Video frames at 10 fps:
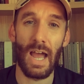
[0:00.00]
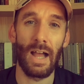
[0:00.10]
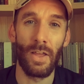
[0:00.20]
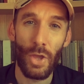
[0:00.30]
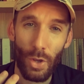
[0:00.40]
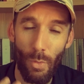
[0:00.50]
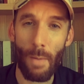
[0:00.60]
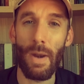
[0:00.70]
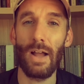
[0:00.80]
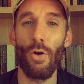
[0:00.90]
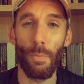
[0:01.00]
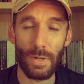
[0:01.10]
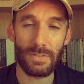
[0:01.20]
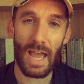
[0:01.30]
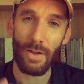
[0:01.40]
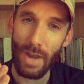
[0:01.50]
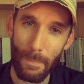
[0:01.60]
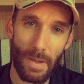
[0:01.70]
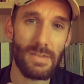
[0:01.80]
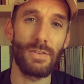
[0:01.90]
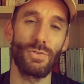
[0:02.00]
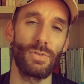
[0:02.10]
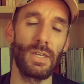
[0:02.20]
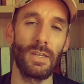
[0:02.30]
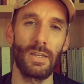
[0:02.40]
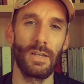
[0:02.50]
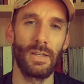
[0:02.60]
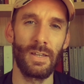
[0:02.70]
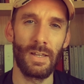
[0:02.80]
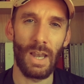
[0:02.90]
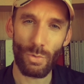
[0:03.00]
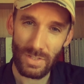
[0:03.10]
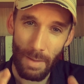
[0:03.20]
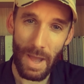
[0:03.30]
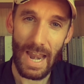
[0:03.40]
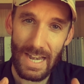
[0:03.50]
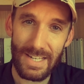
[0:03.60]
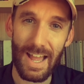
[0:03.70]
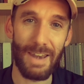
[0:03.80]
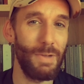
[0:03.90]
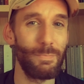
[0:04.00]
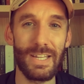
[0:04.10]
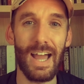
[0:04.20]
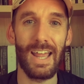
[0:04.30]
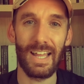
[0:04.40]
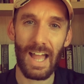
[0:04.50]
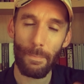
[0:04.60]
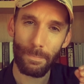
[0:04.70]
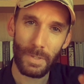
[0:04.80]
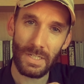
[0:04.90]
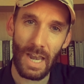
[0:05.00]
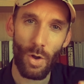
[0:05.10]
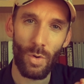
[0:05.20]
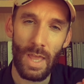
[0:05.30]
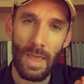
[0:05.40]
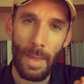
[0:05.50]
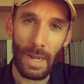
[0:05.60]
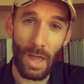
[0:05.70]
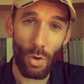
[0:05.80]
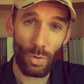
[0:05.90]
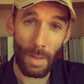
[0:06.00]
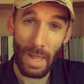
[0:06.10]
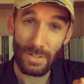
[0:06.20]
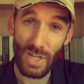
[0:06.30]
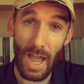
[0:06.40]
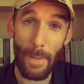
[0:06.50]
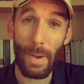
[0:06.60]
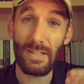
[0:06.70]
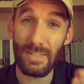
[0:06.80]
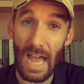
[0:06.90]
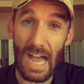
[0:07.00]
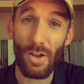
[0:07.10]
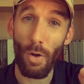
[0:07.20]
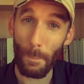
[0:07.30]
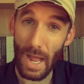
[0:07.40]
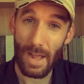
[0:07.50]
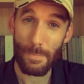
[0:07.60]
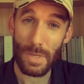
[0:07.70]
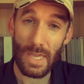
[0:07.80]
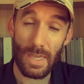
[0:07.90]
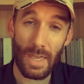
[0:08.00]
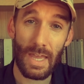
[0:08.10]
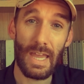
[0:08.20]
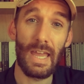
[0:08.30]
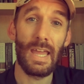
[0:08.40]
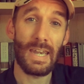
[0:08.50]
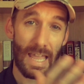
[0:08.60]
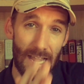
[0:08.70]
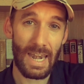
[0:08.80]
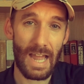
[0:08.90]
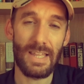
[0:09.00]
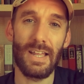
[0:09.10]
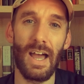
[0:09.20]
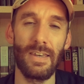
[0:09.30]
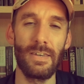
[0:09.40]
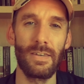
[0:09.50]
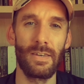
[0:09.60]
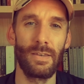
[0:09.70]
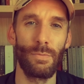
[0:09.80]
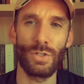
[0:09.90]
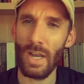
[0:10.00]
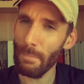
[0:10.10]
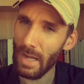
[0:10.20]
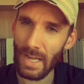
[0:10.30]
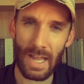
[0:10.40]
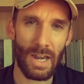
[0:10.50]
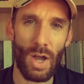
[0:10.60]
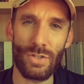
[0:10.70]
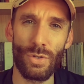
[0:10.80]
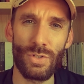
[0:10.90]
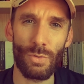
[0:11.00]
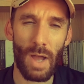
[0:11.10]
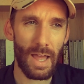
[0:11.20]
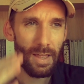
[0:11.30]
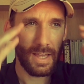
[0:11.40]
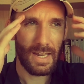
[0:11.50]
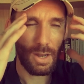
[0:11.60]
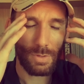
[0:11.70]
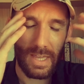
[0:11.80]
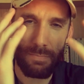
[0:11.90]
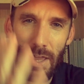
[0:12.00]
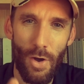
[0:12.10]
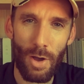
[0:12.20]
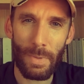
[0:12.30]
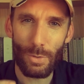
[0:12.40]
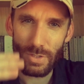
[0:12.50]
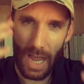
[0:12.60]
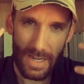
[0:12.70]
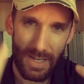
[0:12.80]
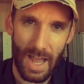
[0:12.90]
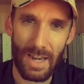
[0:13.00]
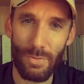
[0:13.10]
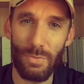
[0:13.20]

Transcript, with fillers: จากความรักของพระเจ้าในพระเยซูคริสต์ เราสามารถอธิษฐานแบบนี้ได้นะครับ คือเราเรากำลังใช้ภาษาของพระคัมภีร์ในการอธิษฐาน เพราะฉะนั้นบางครั้งเราอาจจะรู้สึกว่าเราคิดไม่ออกไม่รู้จะอธิษฐาน